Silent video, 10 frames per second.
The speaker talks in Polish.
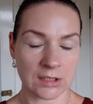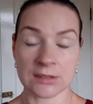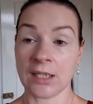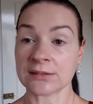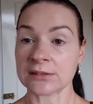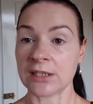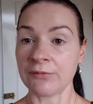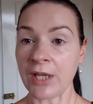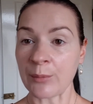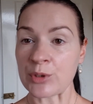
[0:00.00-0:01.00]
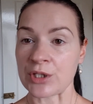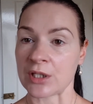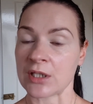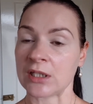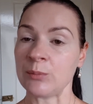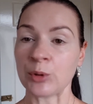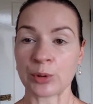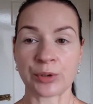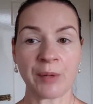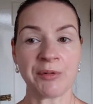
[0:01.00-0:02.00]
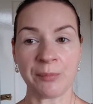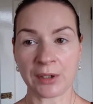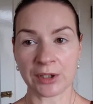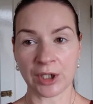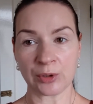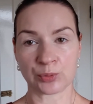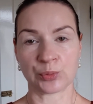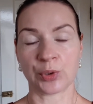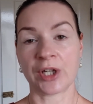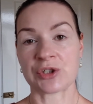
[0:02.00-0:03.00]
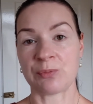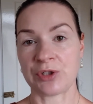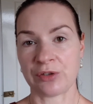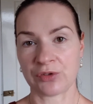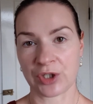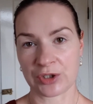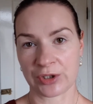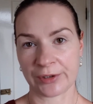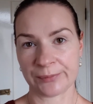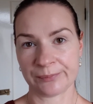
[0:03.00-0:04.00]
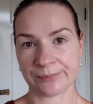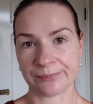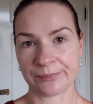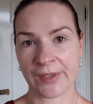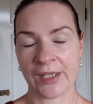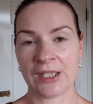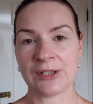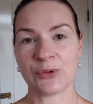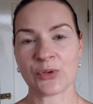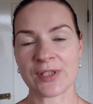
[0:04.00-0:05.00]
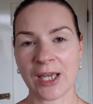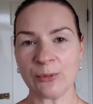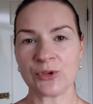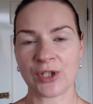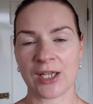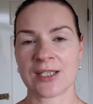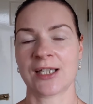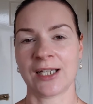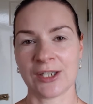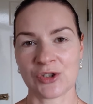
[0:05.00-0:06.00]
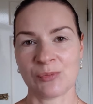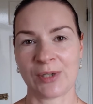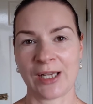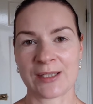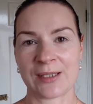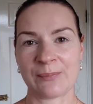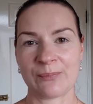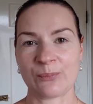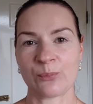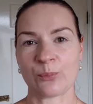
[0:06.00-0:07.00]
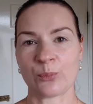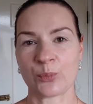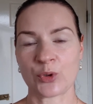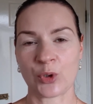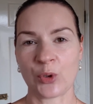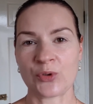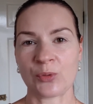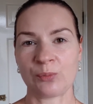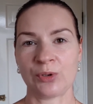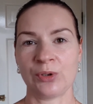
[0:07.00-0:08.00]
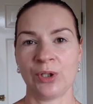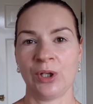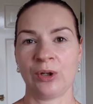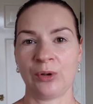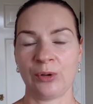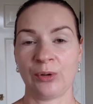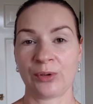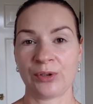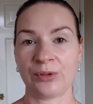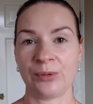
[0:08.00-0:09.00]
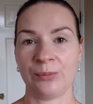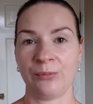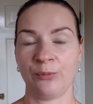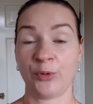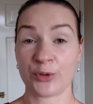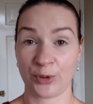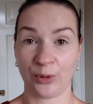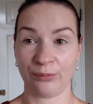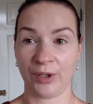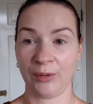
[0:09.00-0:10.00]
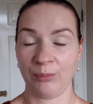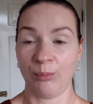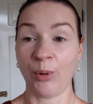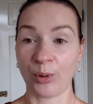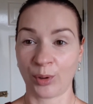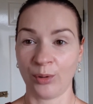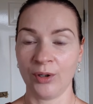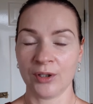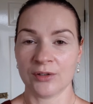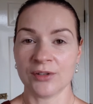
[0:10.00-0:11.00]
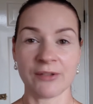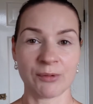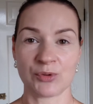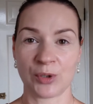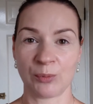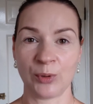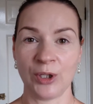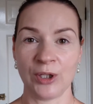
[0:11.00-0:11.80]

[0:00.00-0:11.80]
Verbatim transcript: jak zastanawiałam się, z jakimi kolorami w makijażu kojarzy mi się wrzesień, to cały czas, za każdym razem przychodzą mi kolory wojskowe, moro. Nie wiem czemu.